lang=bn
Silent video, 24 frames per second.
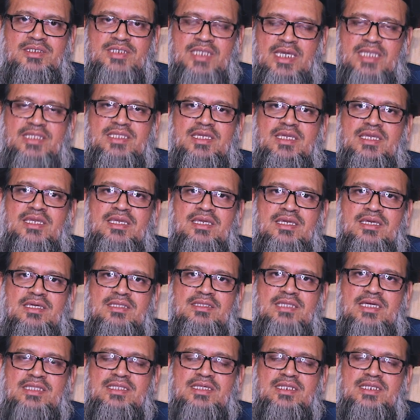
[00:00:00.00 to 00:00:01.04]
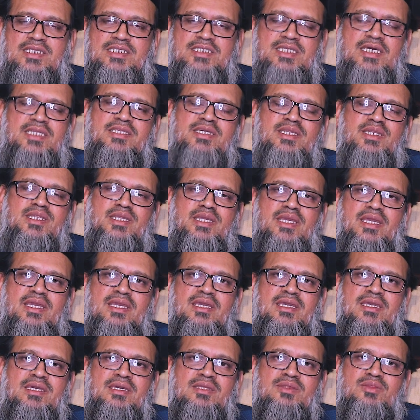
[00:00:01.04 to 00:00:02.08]
সাথে তাদেরকে সাথে নিয়ে
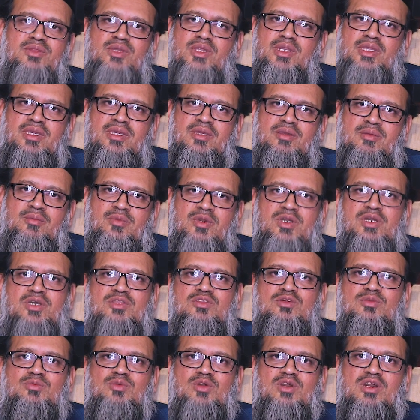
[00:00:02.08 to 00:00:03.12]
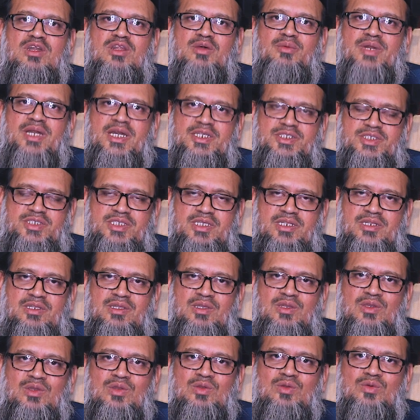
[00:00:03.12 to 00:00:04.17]
তিনি মোকাতুল মোকারমায় আসছেন
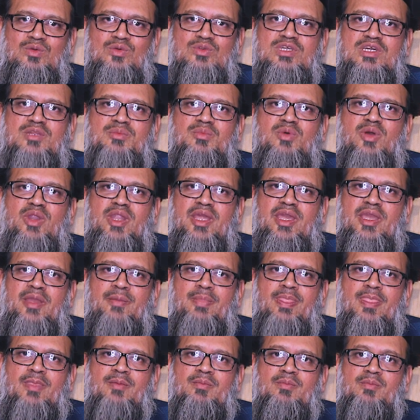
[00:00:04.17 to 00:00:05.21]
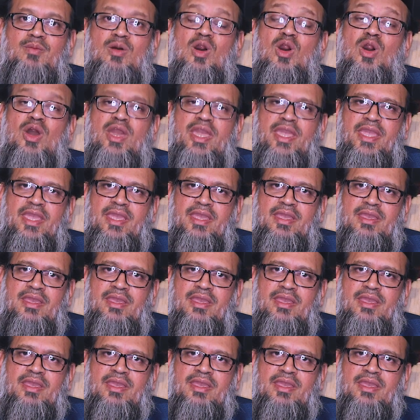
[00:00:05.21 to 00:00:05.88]
ওদের মনে ভয়